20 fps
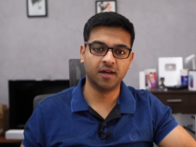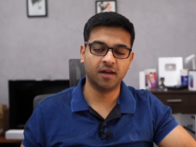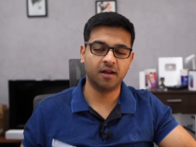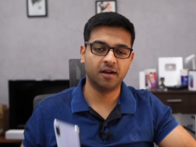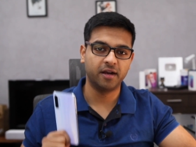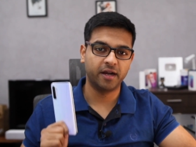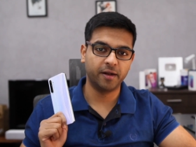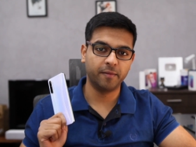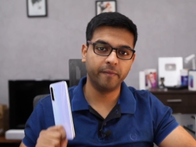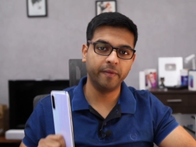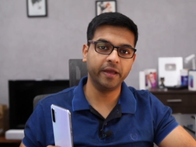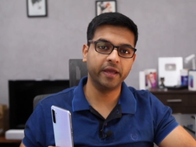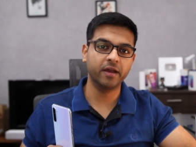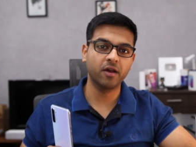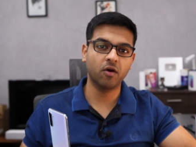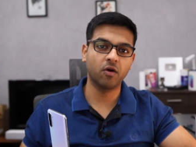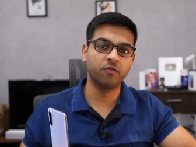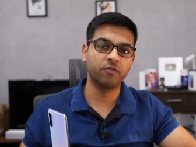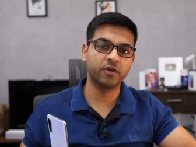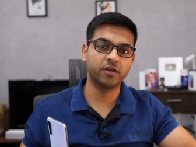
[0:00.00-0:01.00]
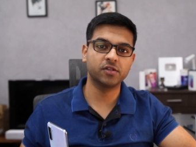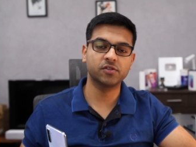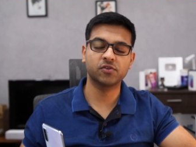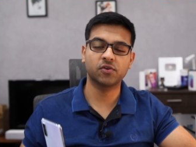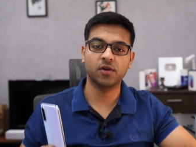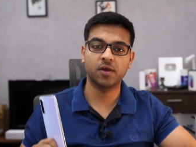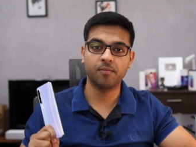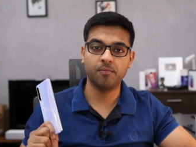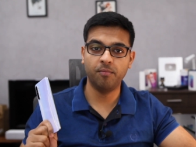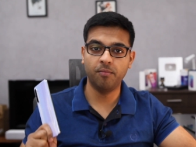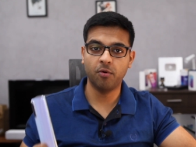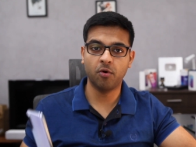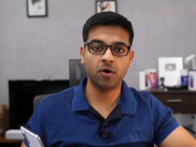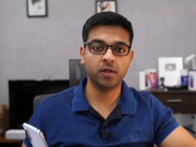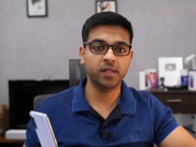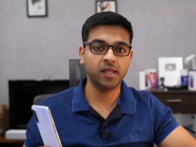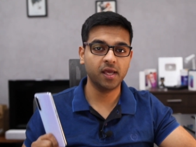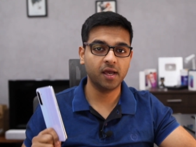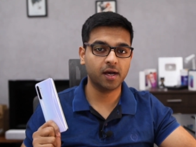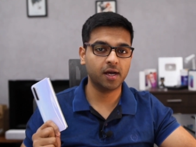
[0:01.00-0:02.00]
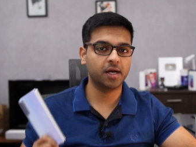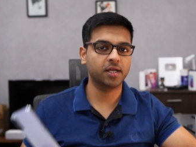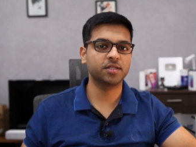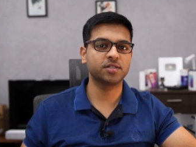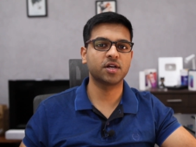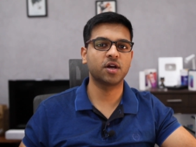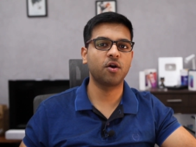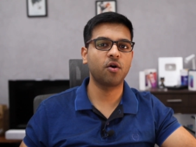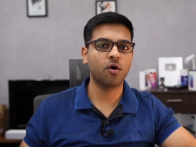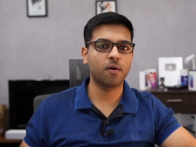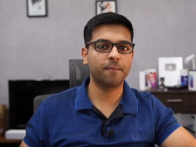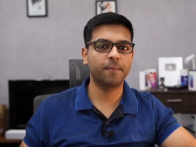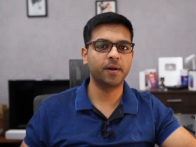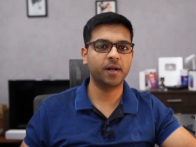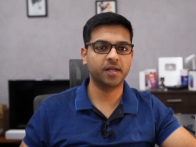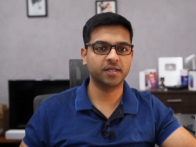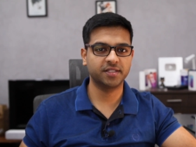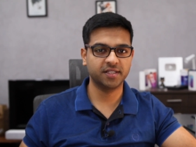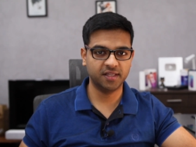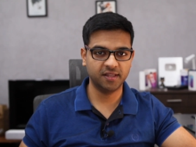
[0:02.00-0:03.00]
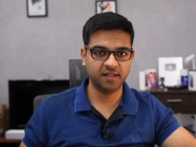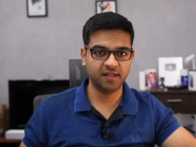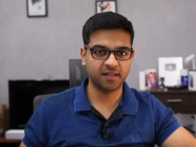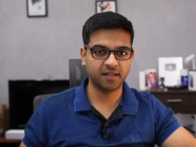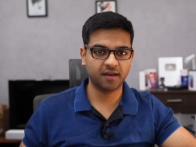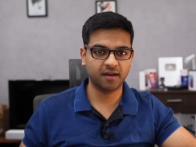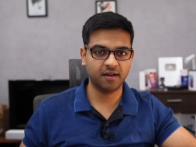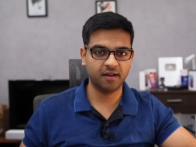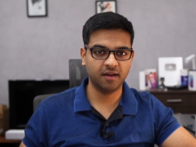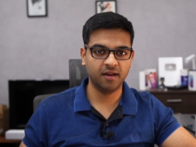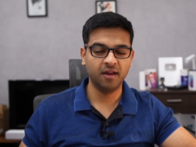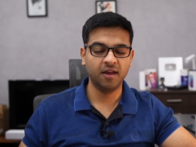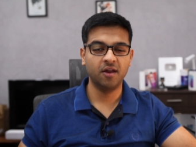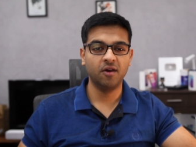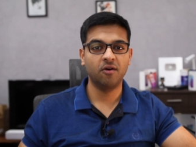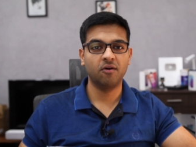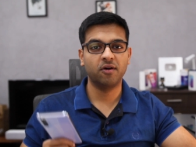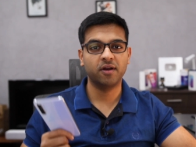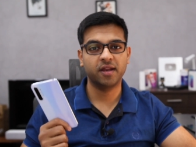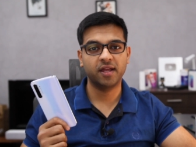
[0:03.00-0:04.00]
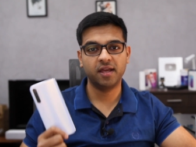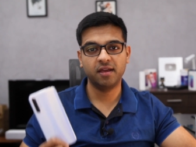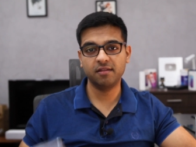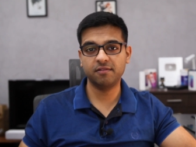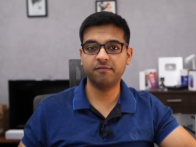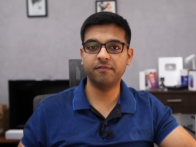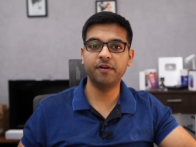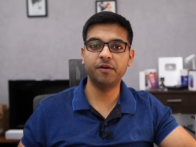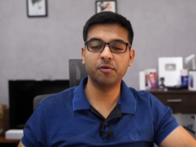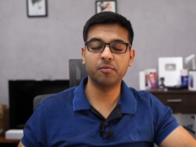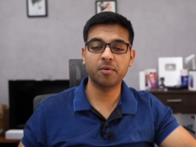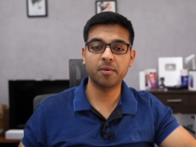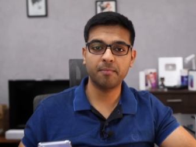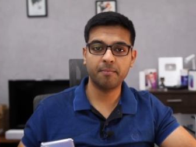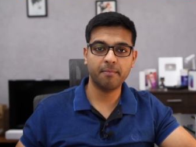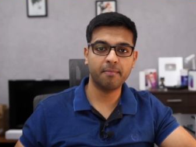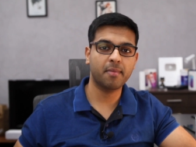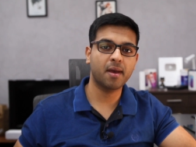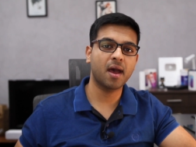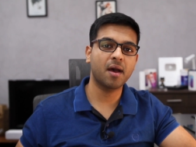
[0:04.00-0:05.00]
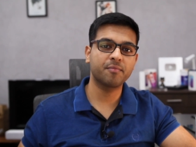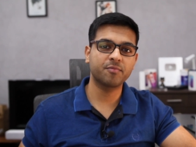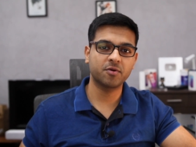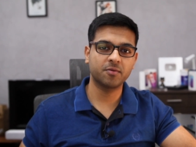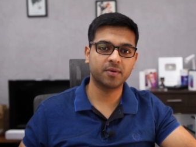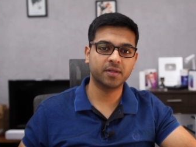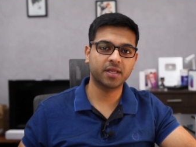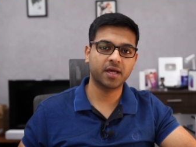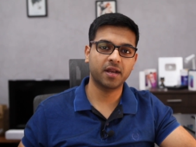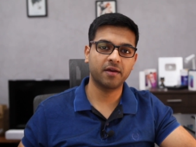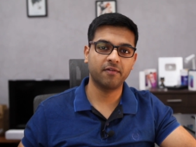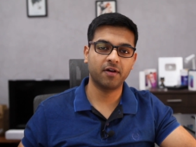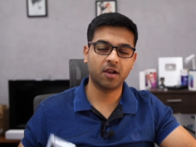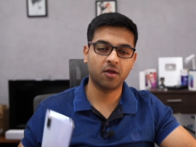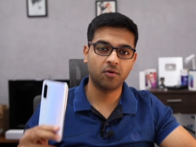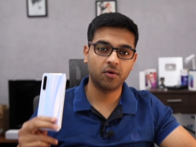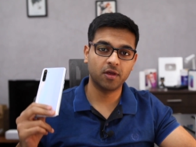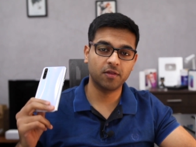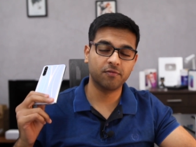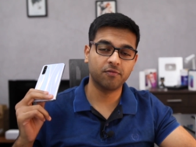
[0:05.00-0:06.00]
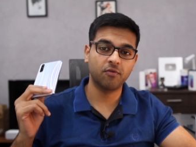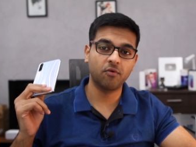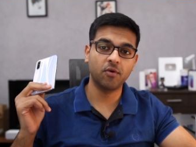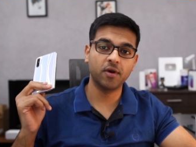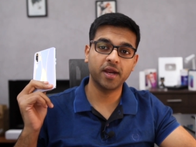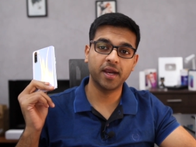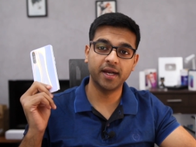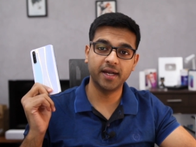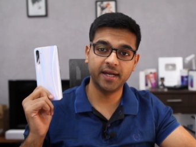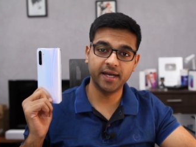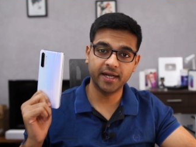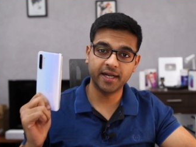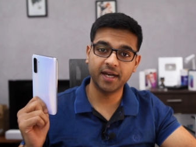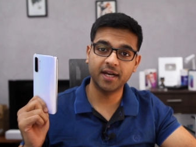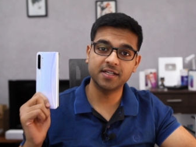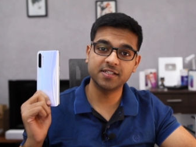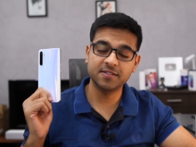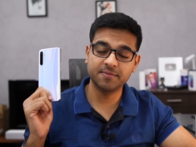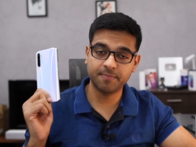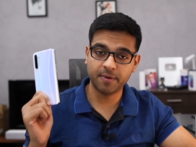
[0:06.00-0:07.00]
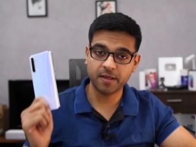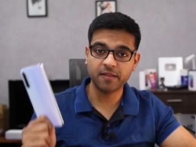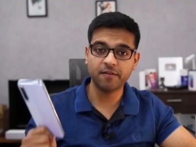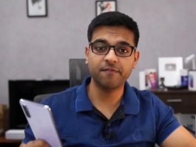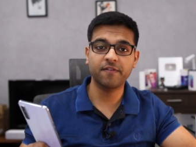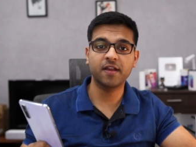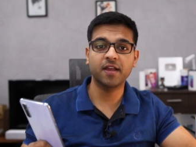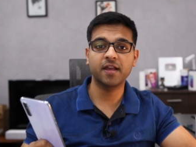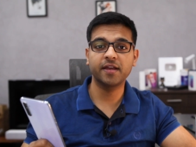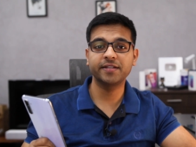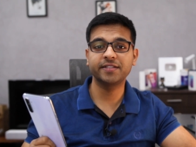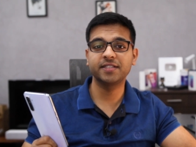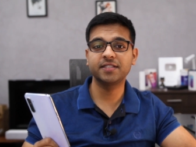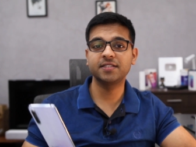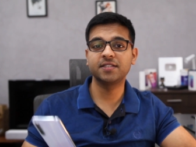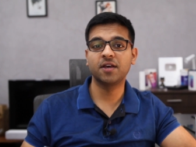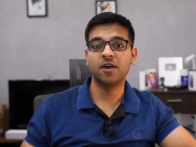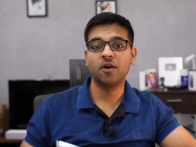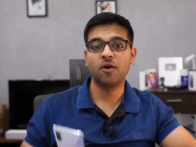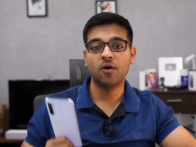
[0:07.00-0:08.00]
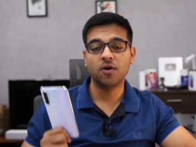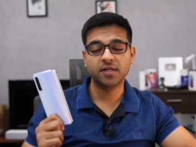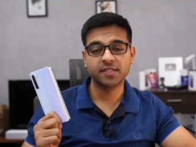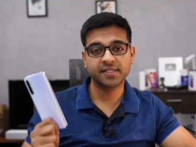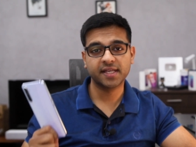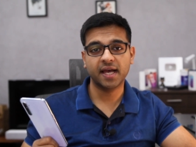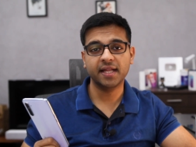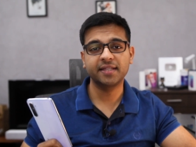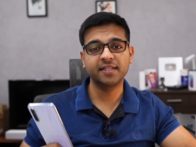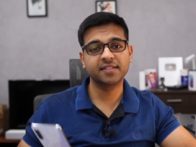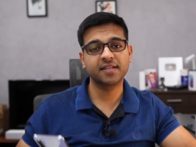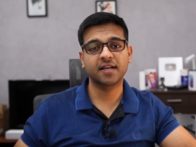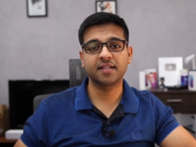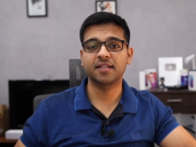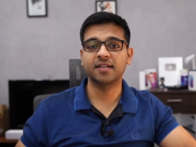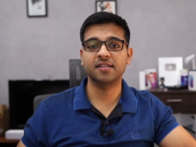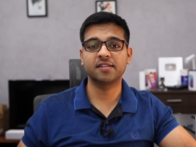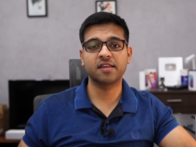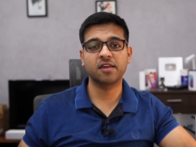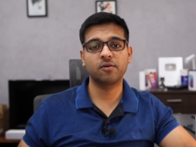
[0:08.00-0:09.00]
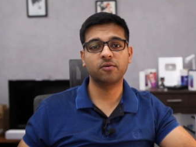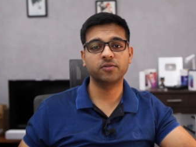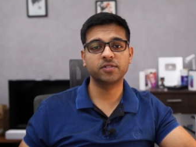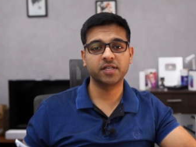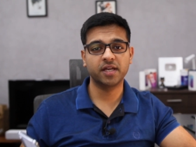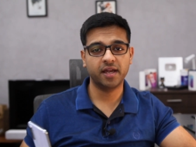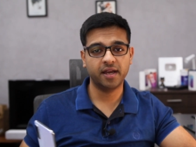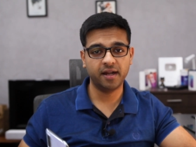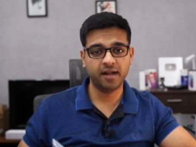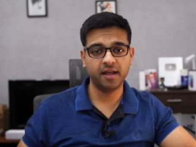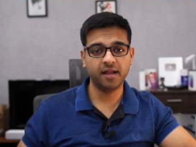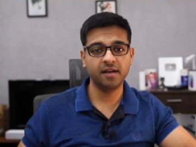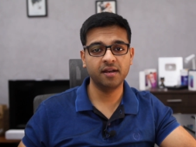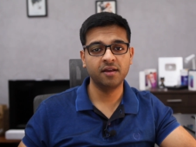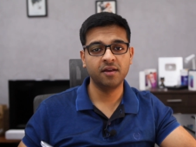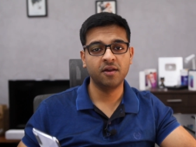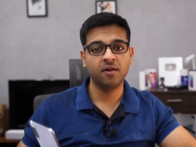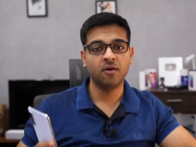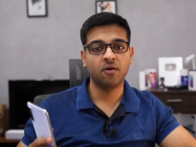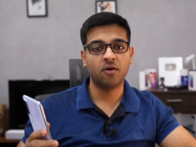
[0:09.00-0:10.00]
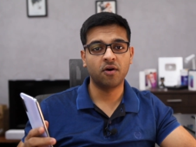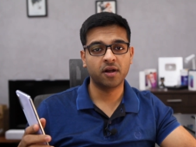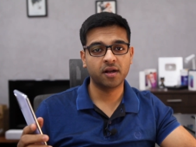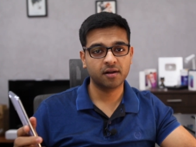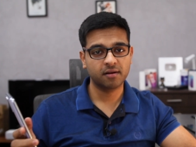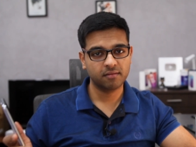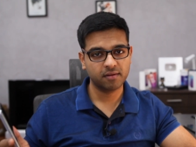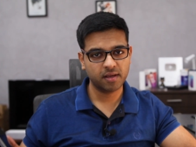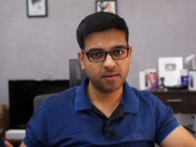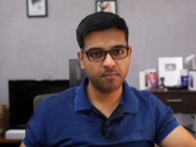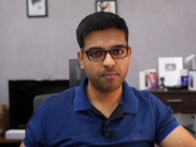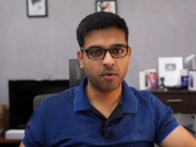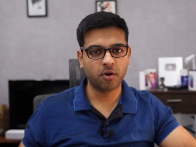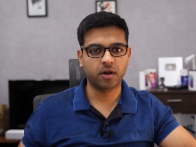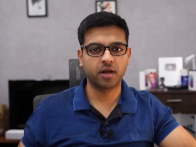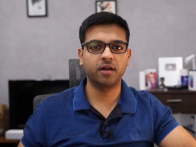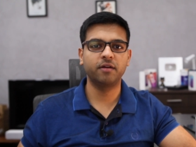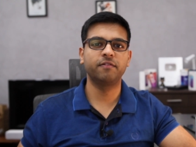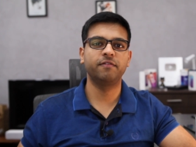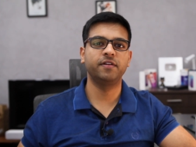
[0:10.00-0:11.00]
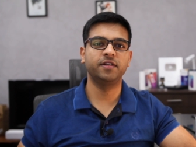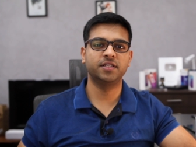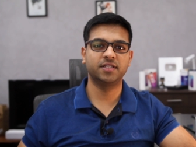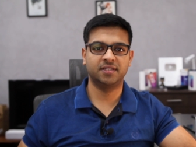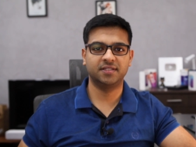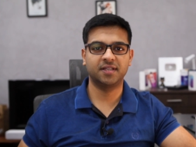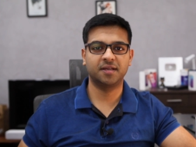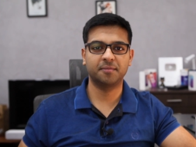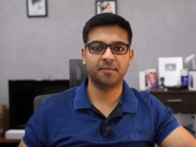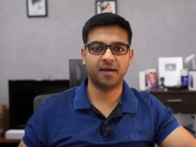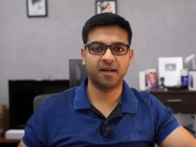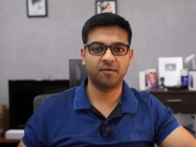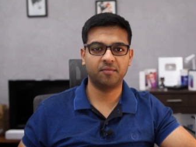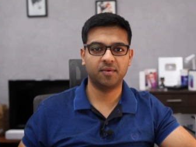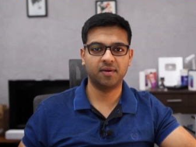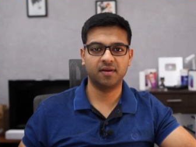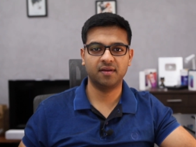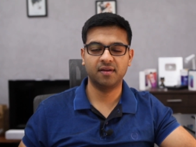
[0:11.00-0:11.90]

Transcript: रेडमी के ऑफरिंग्स को ये बहुत ही अच्छा कंपटीशन देता है और इस वीडियो में मैं आपको बताने वाला हूँ इस फ़ोन की डिटेल्ड स्पेसिफिकेशंस और साथ ही साथ इसकी कुछ हिडन और इम्पॉर्टेंट फीचर्स के बारे में